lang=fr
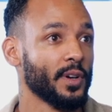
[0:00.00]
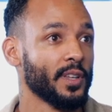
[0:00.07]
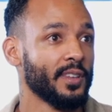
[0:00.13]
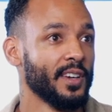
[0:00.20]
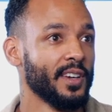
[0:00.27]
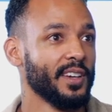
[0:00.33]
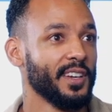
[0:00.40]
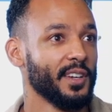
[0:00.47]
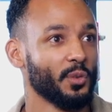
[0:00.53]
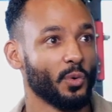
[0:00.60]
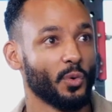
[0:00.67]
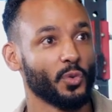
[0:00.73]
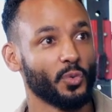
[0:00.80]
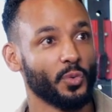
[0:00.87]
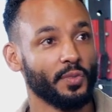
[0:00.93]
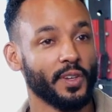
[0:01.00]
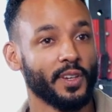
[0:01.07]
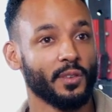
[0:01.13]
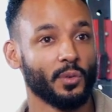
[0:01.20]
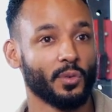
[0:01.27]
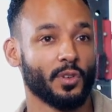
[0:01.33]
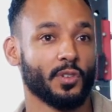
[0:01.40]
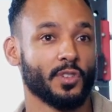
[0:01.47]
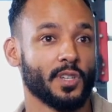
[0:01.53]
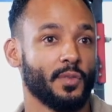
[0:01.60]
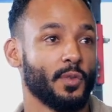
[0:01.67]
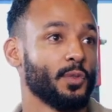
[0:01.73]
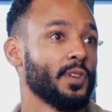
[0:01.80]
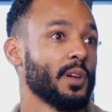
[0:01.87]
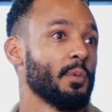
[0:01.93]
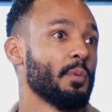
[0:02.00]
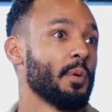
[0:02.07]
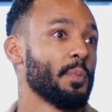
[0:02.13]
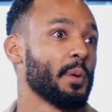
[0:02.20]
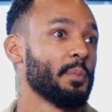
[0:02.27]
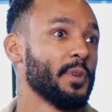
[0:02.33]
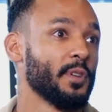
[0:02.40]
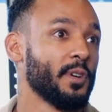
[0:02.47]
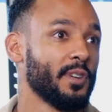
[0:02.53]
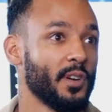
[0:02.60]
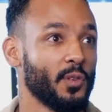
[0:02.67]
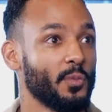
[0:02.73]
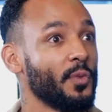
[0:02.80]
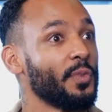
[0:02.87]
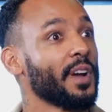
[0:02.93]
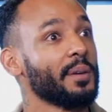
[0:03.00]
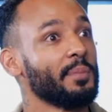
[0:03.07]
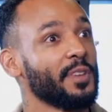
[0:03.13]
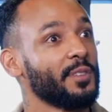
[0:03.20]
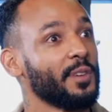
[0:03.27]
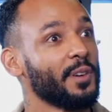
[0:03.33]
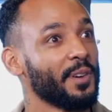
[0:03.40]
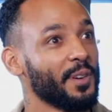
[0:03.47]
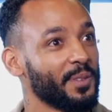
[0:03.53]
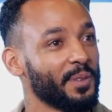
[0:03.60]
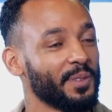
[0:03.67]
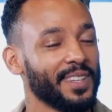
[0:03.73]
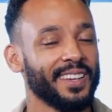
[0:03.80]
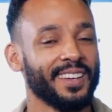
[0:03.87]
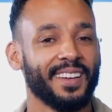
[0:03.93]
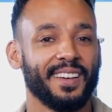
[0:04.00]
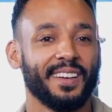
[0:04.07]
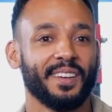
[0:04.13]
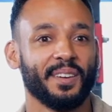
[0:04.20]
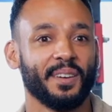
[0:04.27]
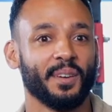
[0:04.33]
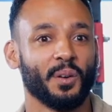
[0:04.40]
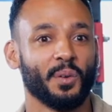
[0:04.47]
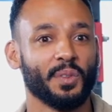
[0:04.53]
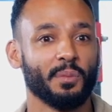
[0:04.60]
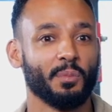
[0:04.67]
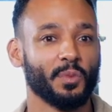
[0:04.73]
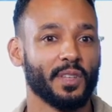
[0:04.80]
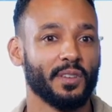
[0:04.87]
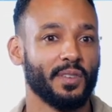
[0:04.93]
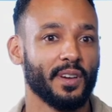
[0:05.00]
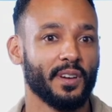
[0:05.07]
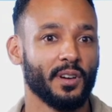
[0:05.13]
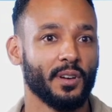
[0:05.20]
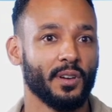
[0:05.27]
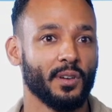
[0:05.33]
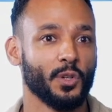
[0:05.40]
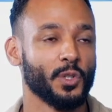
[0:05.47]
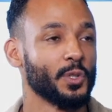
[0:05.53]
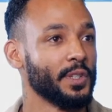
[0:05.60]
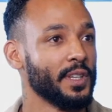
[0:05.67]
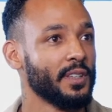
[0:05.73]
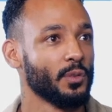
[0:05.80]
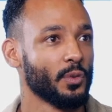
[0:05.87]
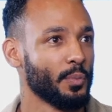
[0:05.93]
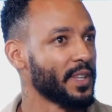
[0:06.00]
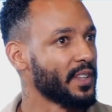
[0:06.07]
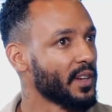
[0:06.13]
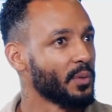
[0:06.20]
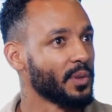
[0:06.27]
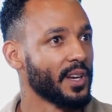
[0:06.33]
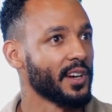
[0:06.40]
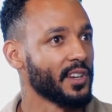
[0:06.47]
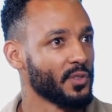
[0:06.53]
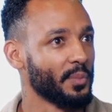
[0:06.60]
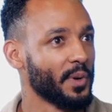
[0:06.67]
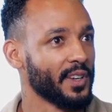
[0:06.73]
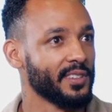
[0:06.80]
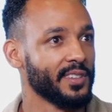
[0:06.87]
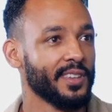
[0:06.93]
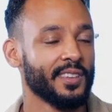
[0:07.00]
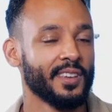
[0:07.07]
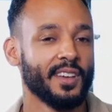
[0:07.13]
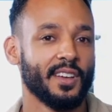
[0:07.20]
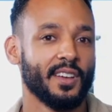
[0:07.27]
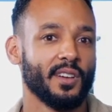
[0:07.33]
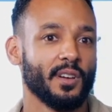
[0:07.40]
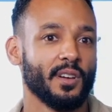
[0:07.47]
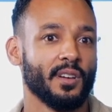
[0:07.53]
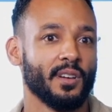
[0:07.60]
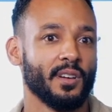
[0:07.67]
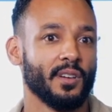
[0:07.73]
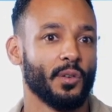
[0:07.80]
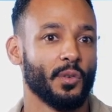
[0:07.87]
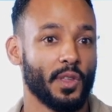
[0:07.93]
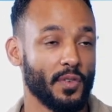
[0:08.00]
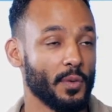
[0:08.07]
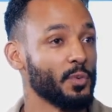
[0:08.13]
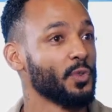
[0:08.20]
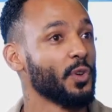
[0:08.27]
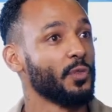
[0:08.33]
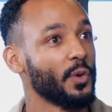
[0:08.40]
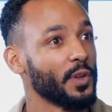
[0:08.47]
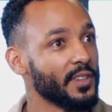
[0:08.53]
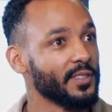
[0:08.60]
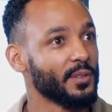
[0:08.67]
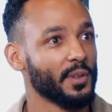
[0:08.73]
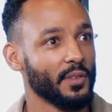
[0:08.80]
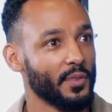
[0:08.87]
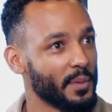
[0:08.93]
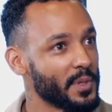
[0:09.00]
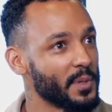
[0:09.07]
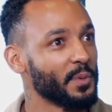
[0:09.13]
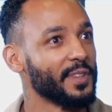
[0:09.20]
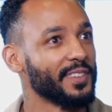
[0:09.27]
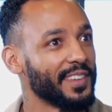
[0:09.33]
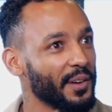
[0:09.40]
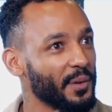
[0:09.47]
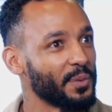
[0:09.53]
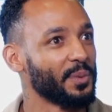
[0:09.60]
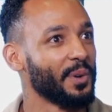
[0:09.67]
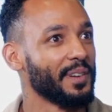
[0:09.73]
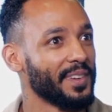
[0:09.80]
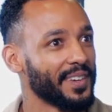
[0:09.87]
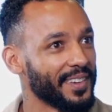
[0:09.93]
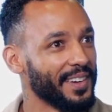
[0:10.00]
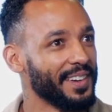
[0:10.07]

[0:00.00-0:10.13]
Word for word: en fait. Et donc on suivait. Donc j'ai fait aussi un moment Perpignan, là où mon frère et ma sœur s'en est. on est monté vers le Chenet, donc pas très loin de la région parisienne. Mm. on a fait plusieurs fois Nice, on a fait un petit peu des allers-retours avec,